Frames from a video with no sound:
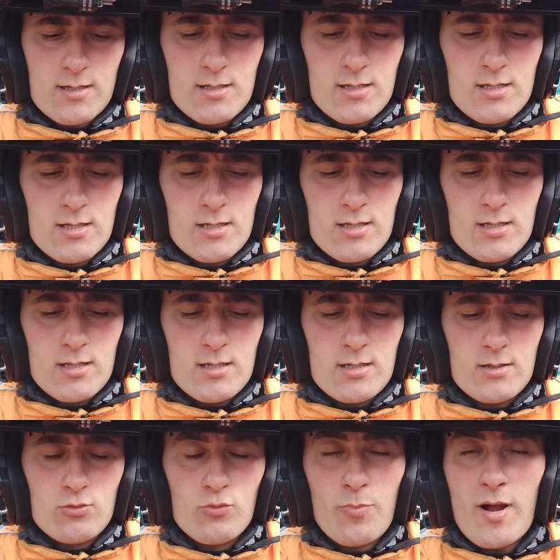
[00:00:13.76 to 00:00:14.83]

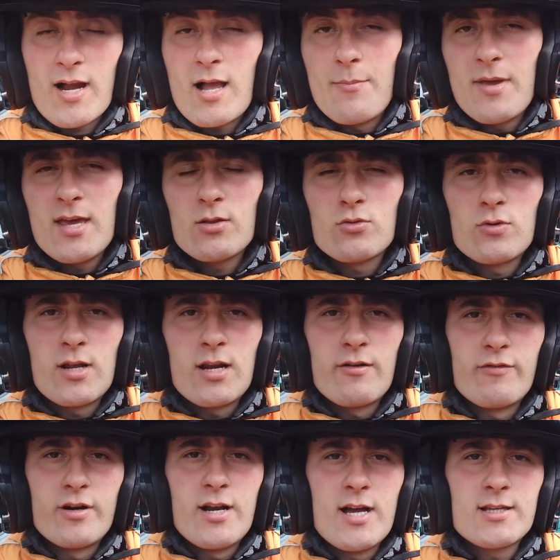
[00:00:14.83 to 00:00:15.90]
que do pagamento, né,
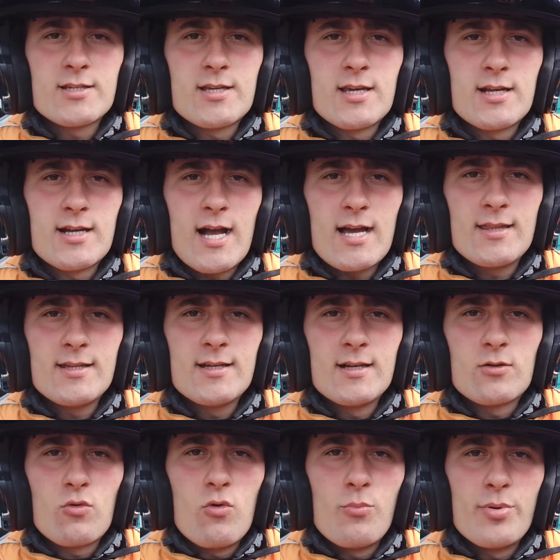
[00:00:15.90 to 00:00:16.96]
na verdade, que
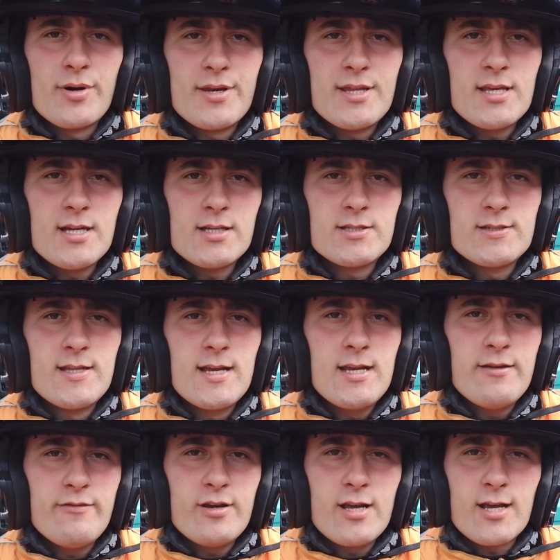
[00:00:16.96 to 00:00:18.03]
cada companhia de
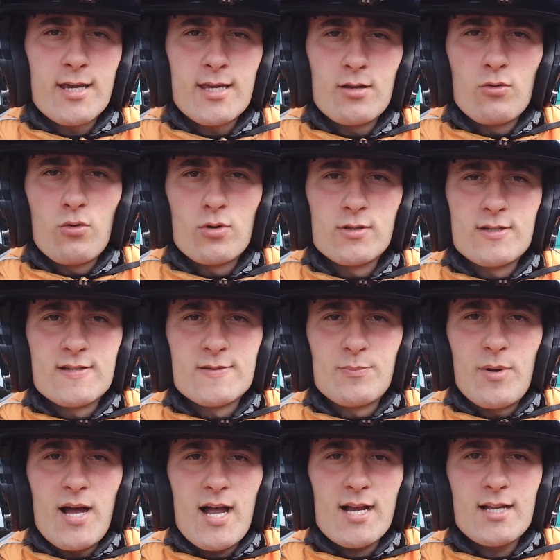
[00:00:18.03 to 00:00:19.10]
delivery aqui em Londres
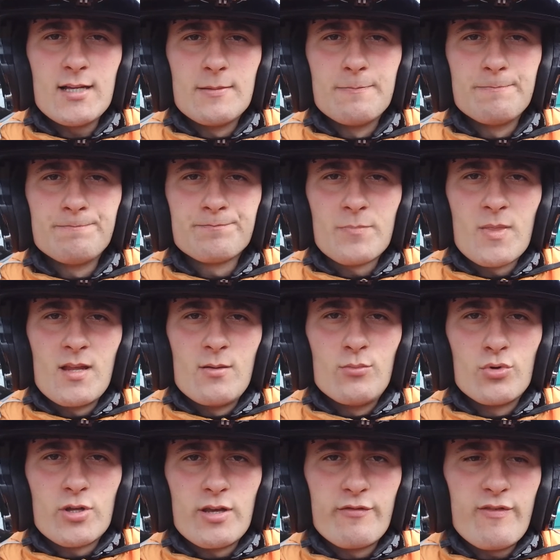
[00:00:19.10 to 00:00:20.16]
paga,
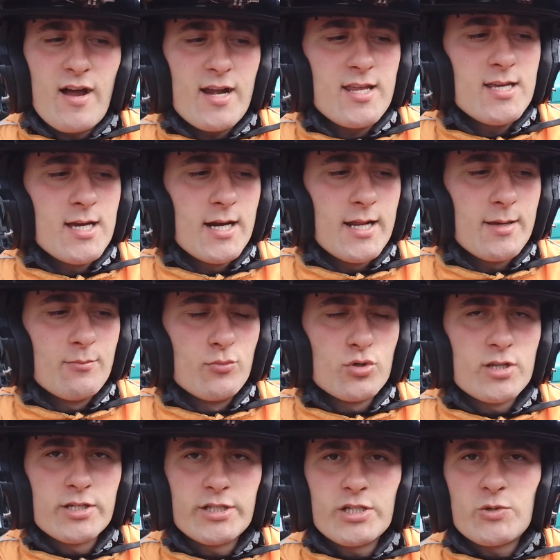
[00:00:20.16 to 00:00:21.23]
porque varia, né?
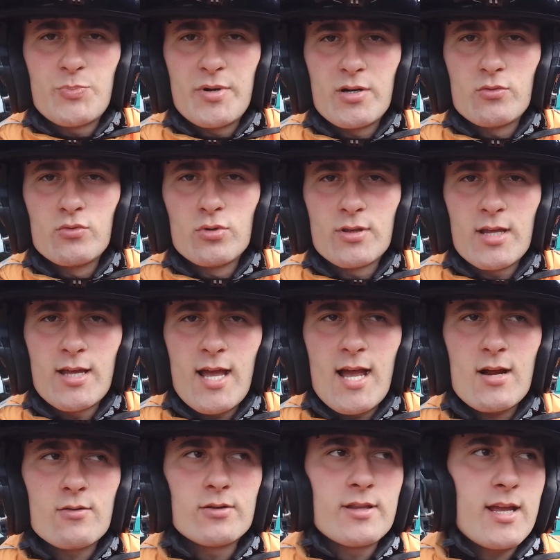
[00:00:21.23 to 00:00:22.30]
Muita gente pergunta aí,
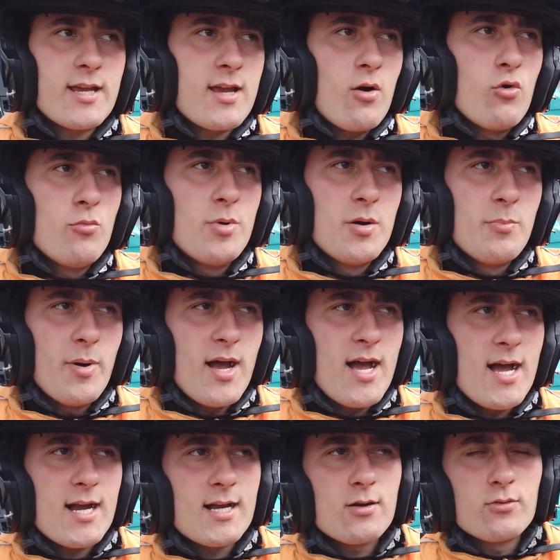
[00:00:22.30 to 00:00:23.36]
ah, quanto é que a Uber
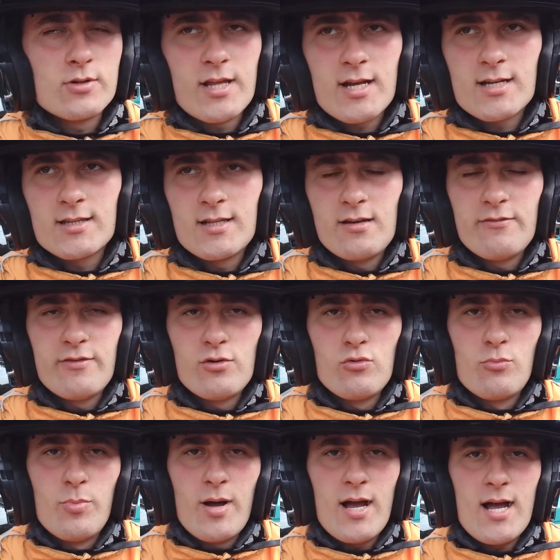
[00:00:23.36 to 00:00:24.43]
paga, quanto é que a
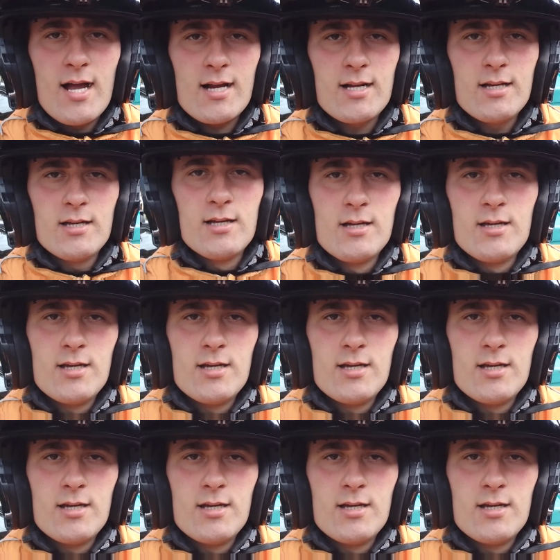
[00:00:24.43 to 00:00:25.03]
Deliveroo paga?